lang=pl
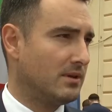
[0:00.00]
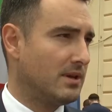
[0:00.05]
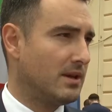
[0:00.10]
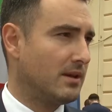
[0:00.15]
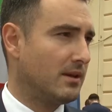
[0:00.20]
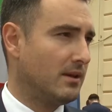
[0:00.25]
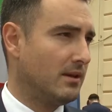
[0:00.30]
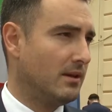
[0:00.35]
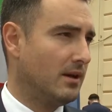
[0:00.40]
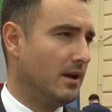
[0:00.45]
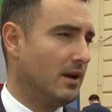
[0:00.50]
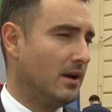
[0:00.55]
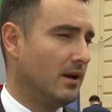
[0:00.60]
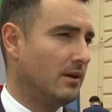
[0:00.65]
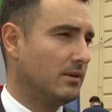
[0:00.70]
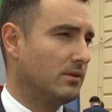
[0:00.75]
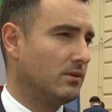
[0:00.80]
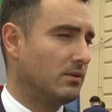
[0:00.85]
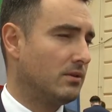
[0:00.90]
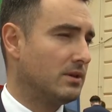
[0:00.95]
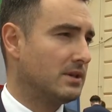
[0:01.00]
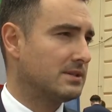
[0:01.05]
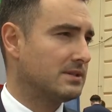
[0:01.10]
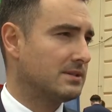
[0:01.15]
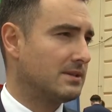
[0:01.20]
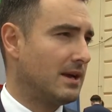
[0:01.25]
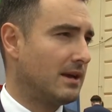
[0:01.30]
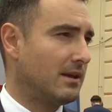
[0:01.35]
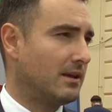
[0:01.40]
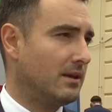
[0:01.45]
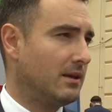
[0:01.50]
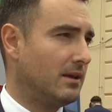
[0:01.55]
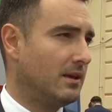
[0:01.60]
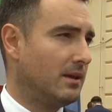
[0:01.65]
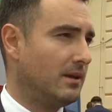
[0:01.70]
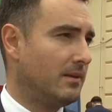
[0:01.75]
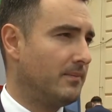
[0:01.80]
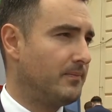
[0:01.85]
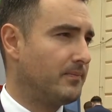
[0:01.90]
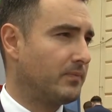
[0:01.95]
energii to jest
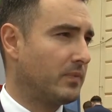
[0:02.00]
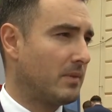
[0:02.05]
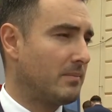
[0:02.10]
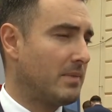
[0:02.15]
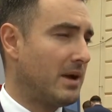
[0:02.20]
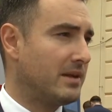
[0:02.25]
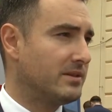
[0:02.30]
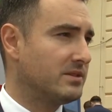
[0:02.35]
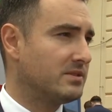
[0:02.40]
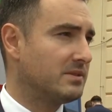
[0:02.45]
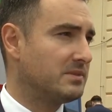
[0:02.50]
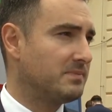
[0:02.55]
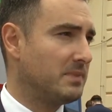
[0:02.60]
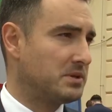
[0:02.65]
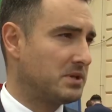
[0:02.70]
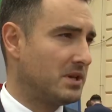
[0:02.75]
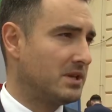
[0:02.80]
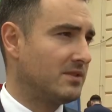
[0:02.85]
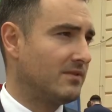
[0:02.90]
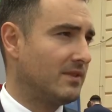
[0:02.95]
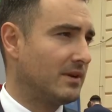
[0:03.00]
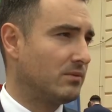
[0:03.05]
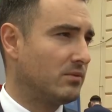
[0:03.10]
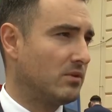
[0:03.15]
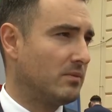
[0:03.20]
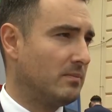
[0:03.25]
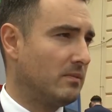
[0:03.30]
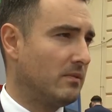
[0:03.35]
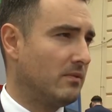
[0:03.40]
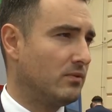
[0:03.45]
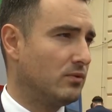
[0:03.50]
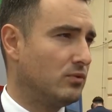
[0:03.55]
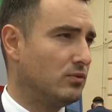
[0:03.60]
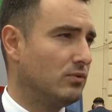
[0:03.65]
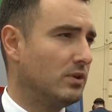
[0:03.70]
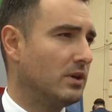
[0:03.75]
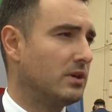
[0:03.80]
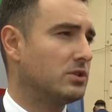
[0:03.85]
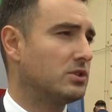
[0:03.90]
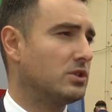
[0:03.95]
taki mechanizm bezpieczeństwa, który
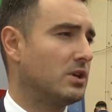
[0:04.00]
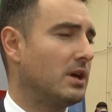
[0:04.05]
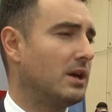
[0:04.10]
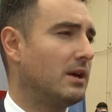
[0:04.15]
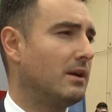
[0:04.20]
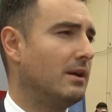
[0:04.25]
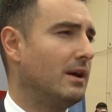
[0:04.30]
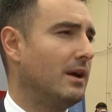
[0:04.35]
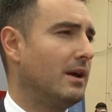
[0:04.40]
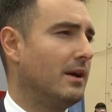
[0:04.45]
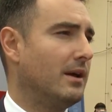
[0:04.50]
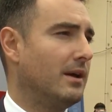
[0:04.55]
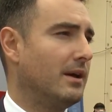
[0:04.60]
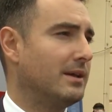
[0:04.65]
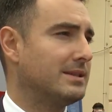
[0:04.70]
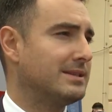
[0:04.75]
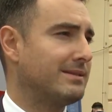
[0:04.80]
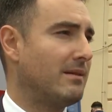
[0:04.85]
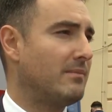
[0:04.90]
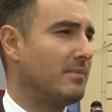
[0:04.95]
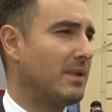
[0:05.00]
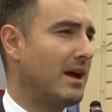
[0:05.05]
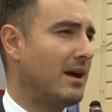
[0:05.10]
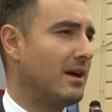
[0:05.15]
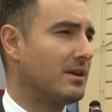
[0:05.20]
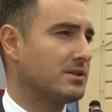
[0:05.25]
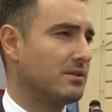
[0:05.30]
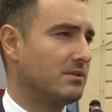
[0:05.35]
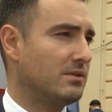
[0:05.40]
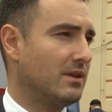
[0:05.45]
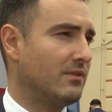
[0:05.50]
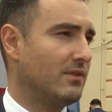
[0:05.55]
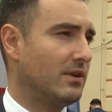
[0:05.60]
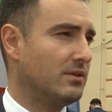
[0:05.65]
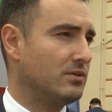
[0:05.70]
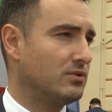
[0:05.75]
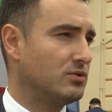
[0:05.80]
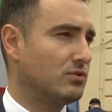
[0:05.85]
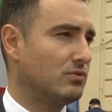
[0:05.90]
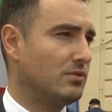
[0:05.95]
powoduje, że e, cała branża
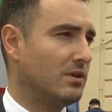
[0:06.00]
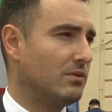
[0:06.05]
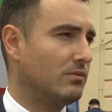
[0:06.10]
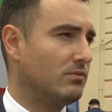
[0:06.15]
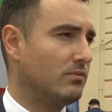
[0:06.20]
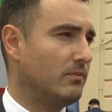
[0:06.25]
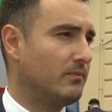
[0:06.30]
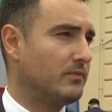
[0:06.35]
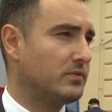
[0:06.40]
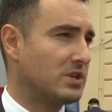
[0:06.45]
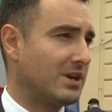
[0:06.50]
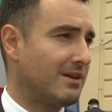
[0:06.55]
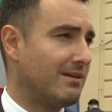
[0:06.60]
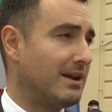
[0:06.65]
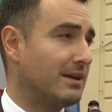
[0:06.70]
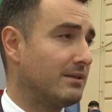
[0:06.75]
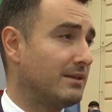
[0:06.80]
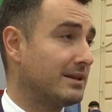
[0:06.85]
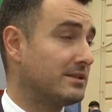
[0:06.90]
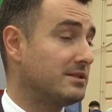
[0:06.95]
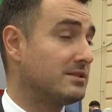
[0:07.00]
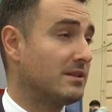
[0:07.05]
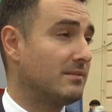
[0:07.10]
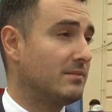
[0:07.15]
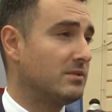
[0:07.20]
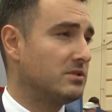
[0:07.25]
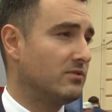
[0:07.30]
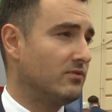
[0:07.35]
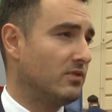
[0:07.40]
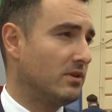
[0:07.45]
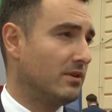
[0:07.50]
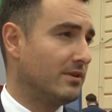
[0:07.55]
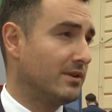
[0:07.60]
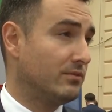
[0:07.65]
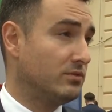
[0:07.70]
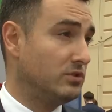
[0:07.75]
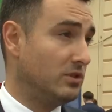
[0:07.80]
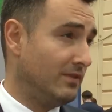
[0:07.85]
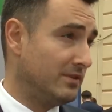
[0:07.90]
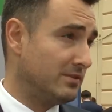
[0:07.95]
odnawialnych źródeł czekała na to, jak system będzie
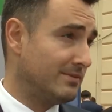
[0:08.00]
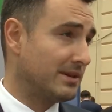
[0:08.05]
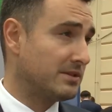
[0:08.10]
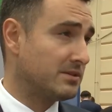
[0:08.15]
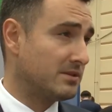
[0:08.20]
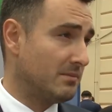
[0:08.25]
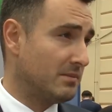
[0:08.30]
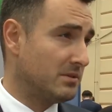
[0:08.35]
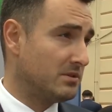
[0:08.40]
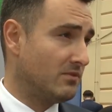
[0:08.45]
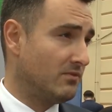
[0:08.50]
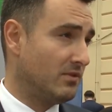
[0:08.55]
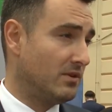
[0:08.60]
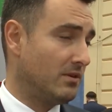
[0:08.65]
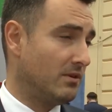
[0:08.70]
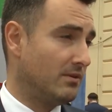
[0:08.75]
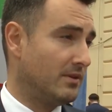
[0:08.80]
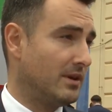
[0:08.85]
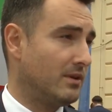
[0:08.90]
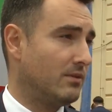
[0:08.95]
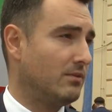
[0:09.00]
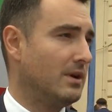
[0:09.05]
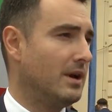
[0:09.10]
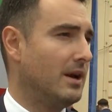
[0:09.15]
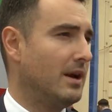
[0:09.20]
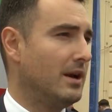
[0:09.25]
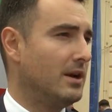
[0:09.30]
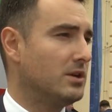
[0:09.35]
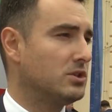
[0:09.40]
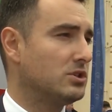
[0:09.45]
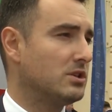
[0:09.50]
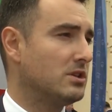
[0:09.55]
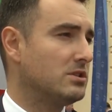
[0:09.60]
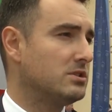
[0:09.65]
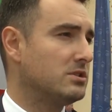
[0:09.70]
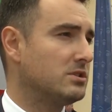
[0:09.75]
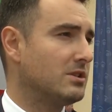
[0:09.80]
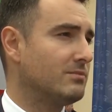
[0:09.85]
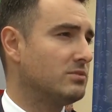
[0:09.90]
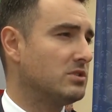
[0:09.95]
wyglądał. Dzisiaj wiedzą, jak system będzie wyglądał. Czy ten
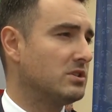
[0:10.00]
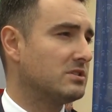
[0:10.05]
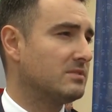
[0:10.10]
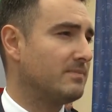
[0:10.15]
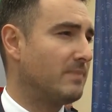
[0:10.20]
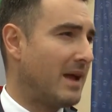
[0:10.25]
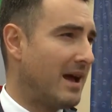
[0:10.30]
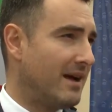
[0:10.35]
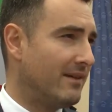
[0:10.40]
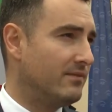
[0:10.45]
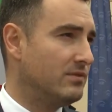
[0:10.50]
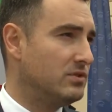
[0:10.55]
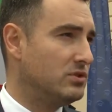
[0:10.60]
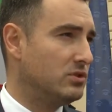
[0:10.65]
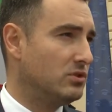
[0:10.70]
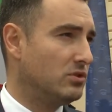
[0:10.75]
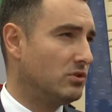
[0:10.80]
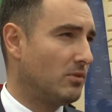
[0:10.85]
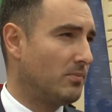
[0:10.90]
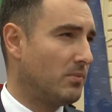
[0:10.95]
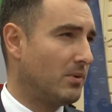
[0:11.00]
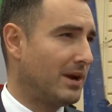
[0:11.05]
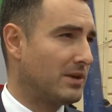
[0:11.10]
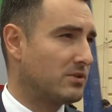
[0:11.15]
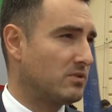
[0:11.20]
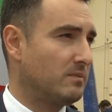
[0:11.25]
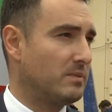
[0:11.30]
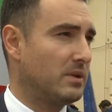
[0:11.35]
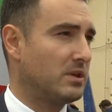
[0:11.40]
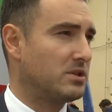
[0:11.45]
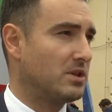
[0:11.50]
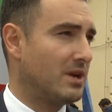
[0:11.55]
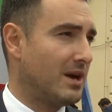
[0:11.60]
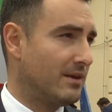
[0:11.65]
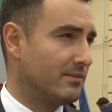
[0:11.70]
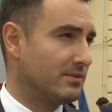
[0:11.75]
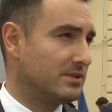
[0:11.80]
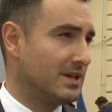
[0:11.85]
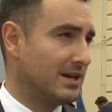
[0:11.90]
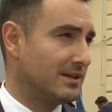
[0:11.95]
system się sprawdzi, to pokażą pierwsze
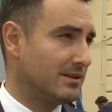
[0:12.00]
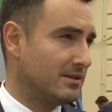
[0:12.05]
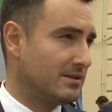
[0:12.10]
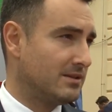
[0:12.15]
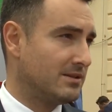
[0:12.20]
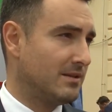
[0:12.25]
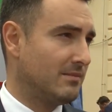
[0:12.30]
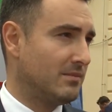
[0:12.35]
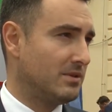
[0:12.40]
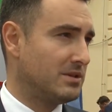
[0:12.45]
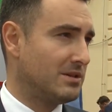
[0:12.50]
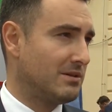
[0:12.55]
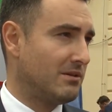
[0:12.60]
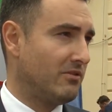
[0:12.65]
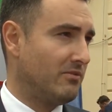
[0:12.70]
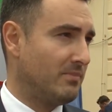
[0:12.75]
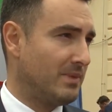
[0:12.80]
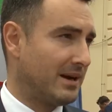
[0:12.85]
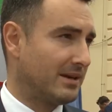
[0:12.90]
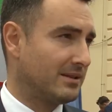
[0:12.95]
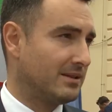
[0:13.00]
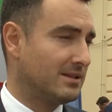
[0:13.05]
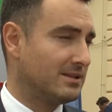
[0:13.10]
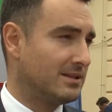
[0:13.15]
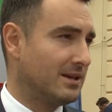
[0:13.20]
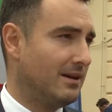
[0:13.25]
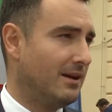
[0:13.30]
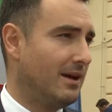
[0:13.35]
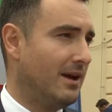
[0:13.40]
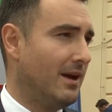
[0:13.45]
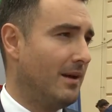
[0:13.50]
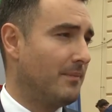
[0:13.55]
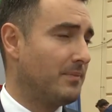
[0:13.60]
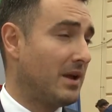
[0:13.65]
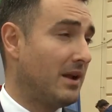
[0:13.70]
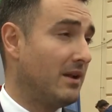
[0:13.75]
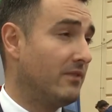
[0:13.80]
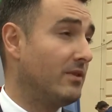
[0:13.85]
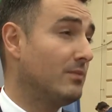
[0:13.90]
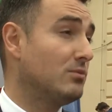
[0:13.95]
aukcje, jak ten system będzie działał w praktyce,
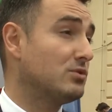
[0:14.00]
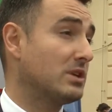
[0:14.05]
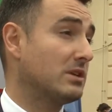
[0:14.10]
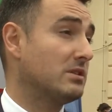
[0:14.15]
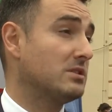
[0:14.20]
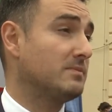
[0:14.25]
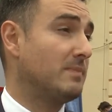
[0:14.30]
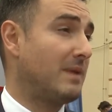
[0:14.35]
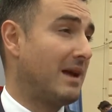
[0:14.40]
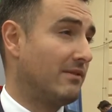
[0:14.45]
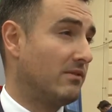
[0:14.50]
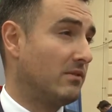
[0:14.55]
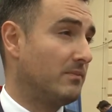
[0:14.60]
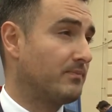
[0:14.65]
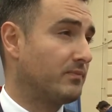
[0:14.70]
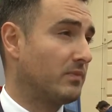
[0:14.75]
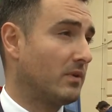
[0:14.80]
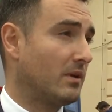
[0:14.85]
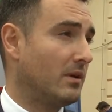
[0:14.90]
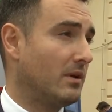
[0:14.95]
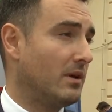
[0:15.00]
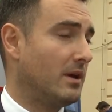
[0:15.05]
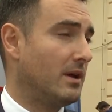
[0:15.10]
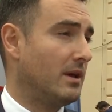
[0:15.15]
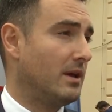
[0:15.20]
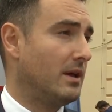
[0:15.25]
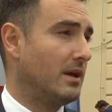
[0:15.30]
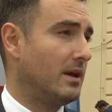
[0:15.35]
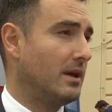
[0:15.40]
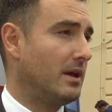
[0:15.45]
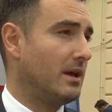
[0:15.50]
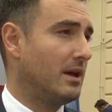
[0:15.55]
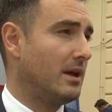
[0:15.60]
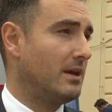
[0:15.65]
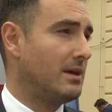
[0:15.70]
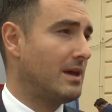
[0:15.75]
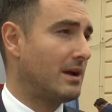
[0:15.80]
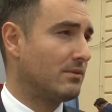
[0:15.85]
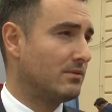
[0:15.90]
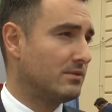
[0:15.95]
ale wiemy już, jakie jest prawo.
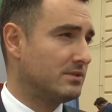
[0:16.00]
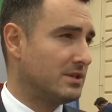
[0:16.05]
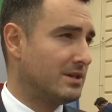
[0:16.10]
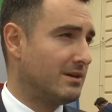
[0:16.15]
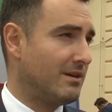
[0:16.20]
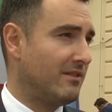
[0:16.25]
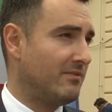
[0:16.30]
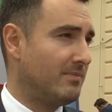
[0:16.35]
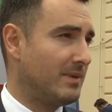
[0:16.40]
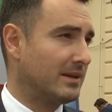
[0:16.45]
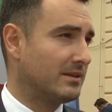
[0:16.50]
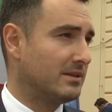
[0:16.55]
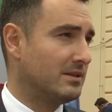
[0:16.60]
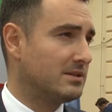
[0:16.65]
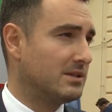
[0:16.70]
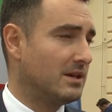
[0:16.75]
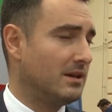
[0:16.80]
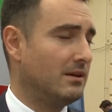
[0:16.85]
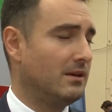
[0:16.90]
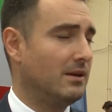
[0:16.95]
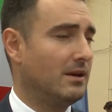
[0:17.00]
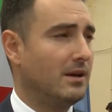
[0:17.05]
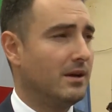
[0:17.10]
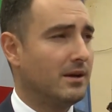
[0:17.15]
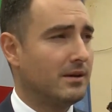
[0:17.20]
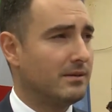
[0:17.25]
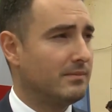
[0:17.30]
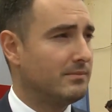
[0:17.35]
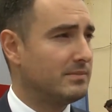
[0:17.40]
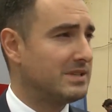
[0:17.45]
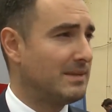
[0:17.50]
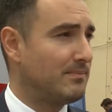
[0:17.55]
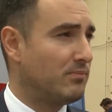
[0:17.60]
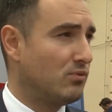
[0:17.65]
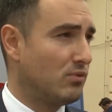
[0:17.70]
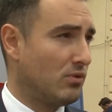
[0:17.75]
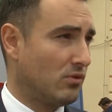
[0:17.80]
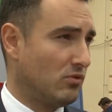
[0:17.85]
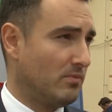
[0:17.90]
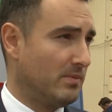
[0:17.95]
E, jak ono zadziała w praktyce, za
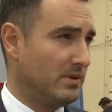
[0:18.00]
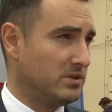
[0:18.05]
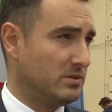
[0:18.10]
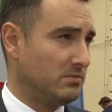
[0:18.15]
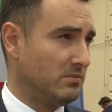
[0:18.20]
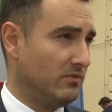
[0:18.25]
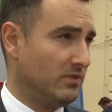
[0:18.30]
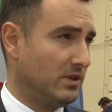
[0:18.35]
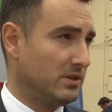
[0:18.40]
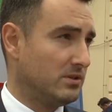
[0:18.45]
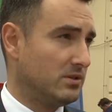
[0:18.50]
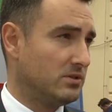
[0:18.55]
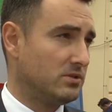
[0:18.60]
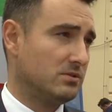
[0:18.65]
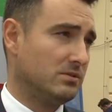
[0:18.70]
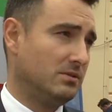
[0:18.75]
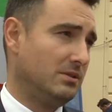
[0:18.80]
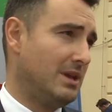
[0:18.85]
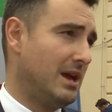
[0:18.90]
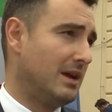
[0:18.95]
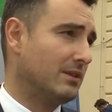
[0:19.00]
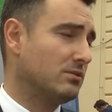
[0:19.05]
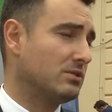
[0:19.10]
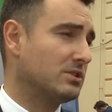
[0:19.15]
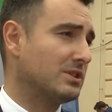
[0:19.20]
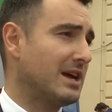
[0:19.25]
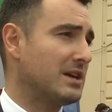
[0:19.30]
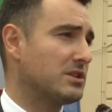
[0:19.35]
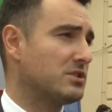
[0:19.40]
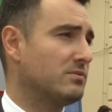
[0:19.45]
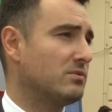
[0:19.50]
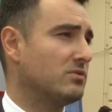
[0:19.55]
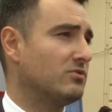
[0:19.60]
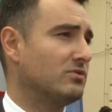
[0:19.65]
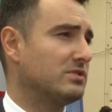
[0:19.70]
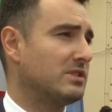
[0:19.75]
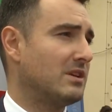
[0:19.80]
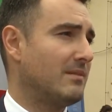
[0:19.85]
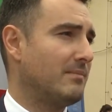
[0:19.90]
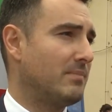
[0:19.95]
pół roku będziemy wiedzieć. Jak to z każdym
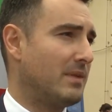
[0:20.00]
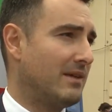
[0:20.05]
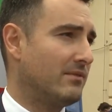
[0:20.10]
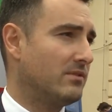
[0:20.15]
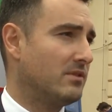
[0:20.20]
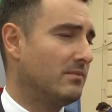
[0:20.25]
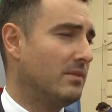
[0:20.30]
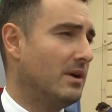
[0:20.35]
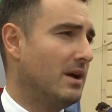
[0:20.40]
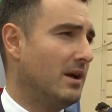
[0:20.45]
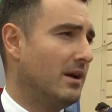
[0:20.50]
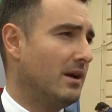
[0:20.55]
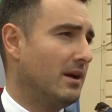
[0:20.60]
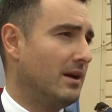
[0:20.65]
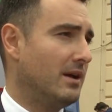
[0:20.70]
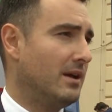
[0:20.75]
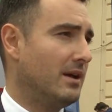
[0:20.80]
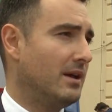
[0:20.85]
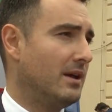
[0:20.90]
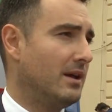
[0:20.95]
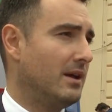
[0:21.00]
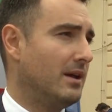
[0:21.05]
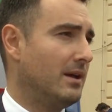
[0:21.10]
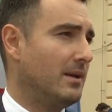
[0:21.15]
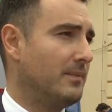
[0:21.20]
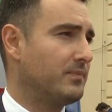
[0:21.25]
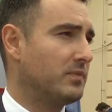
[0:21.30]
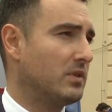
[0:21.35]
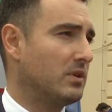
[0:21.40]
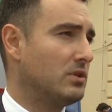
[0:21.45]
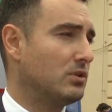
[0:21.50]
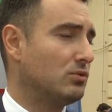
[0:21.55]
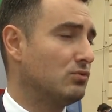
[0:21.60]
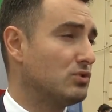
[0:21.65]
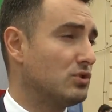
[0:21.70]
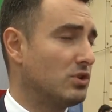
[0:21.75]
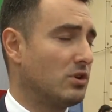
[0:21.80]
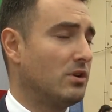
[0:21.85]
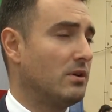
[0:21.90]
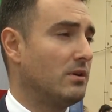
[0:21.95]
rozwiązaniem prawnym. E,
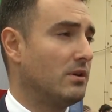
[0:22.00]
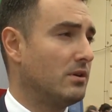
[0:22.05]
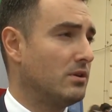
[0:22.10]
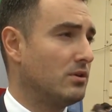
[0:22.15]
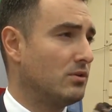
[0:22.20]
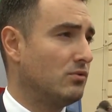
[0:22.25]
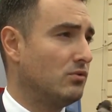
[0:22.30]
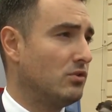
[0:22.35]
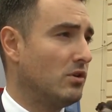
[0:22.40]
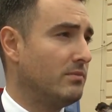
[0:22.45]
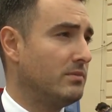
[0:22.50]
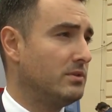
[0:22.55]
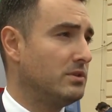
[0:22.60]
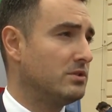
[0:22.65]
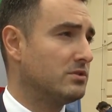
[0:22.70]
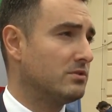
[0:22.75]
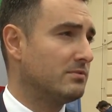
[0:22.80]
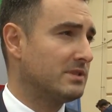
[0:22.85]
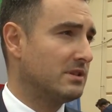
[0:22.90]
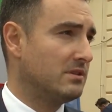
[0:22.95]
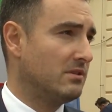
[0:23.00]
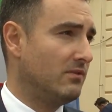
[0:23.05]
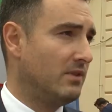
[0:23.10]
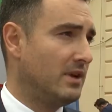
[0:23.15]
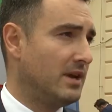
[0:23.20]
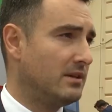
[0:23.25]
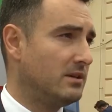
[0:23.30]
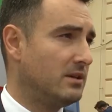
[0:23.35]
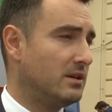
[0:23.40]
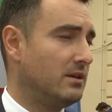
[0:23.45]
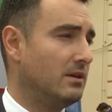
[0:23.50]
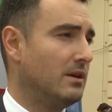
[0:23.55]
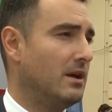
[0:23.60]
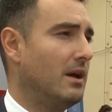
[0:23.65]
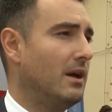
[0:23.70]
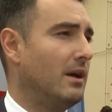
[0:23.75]
niektórzy krytykują, inni są zadowoleni.